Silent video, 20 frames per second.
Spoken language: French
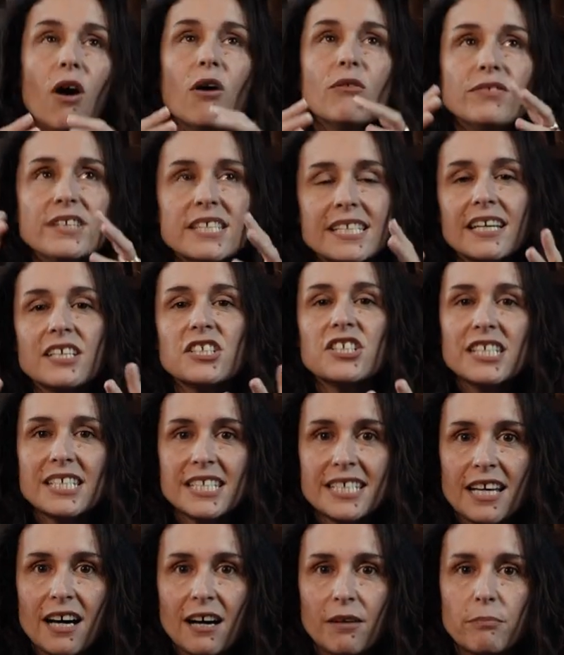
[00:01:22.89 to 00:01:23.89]
Envisager
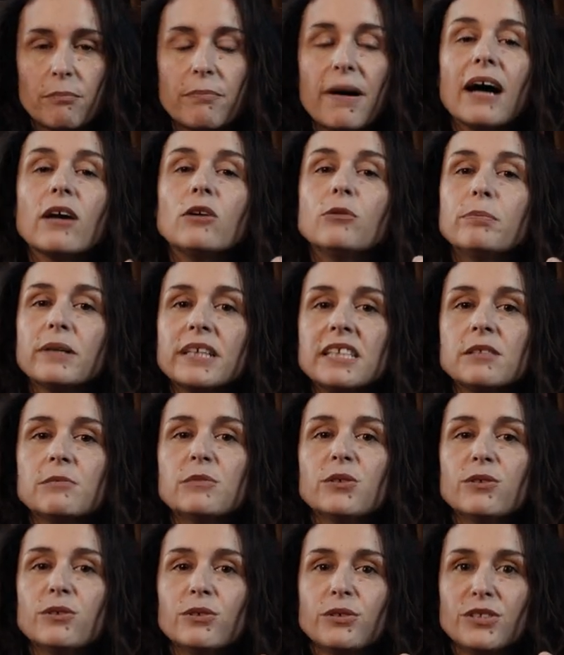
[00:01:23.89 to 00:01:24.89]
ça par le
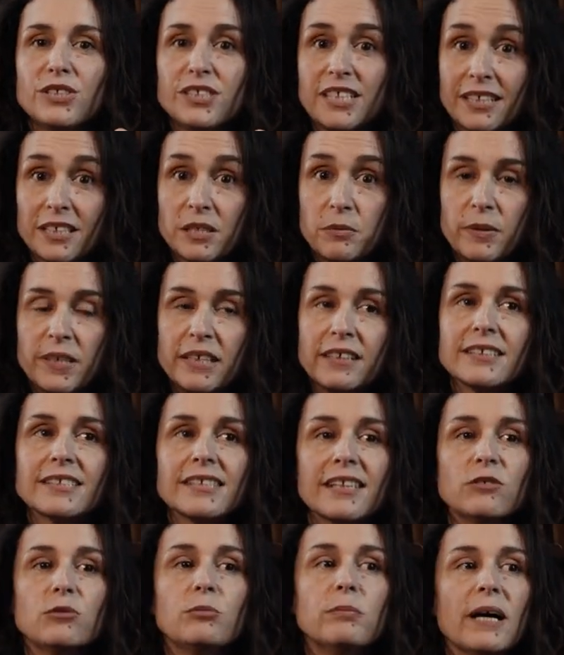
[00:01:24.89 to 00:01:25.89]
prisme de Shakespeare,
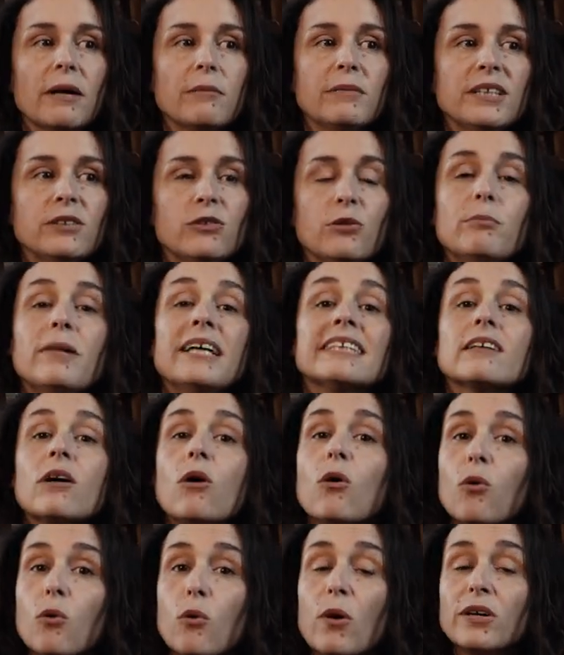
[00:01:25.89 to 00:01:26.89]
ça nous permet de mettre
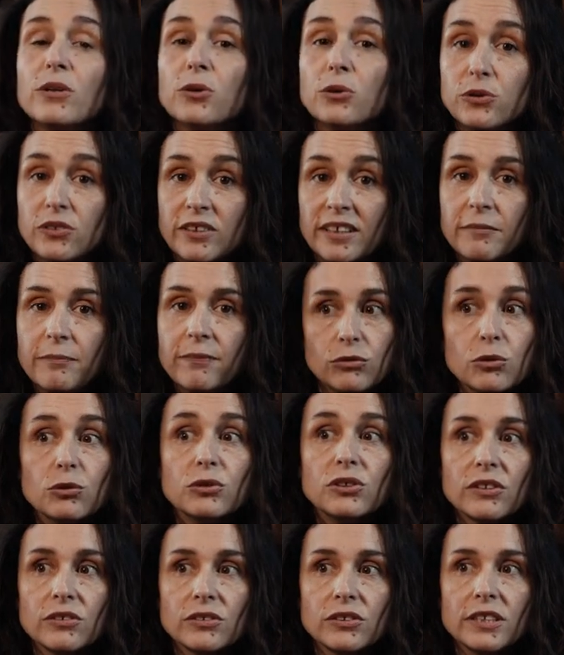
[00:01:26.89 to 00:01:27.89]
en royauté
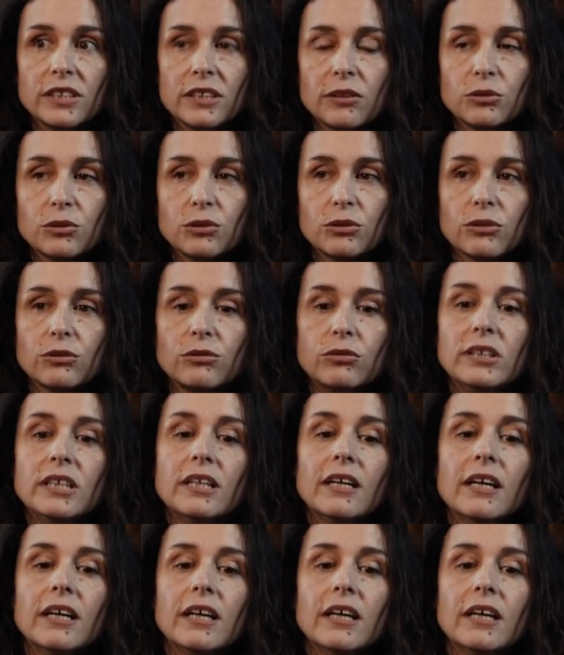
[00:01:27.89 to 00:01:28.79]
nos anciens aujourd'hui,